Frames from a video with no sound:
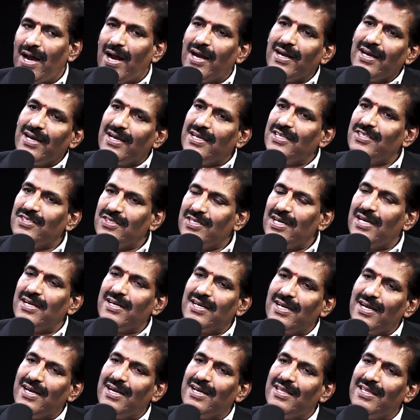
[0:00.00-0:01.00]
అంటే లిస్ట్
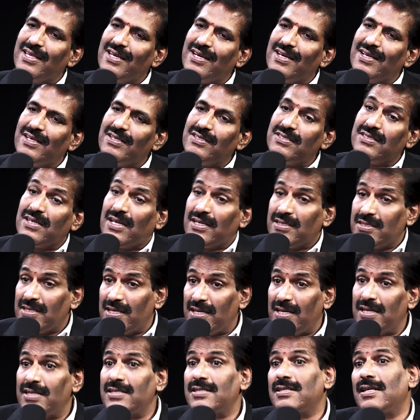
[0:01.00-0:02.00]
అంటే ఏంటి దీనికి చాలా
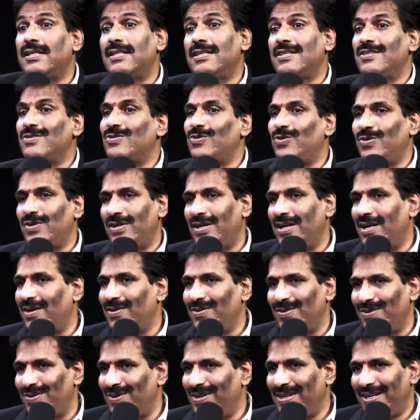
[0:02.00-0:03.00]
సీరియస్గా
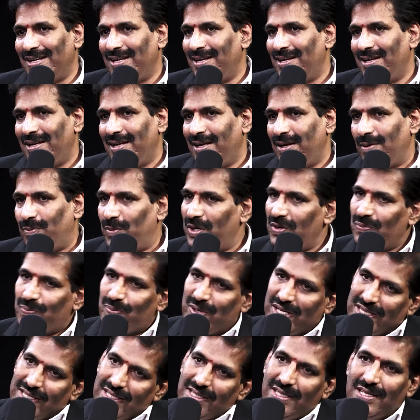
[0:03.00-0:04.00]
తీసుకుంటున్నాను మేము
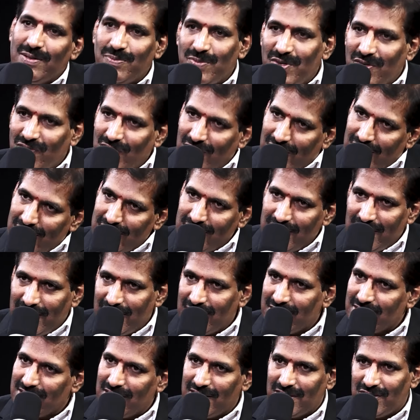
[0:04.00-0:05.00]
ప్రతిదీ మేము ఇక్కడ
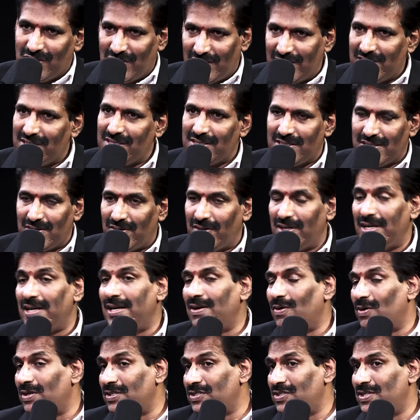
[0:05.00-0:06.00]
సీరియస్గా చర్చ చేస్తున్నాం
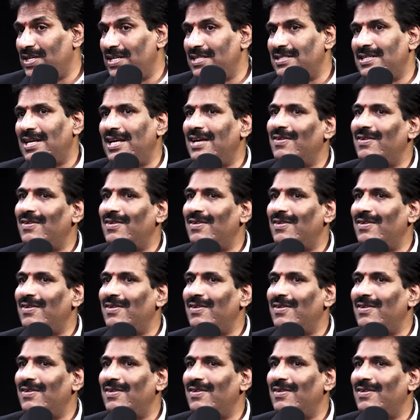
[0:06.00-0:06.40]
నేను ఒక స్టేజ్లో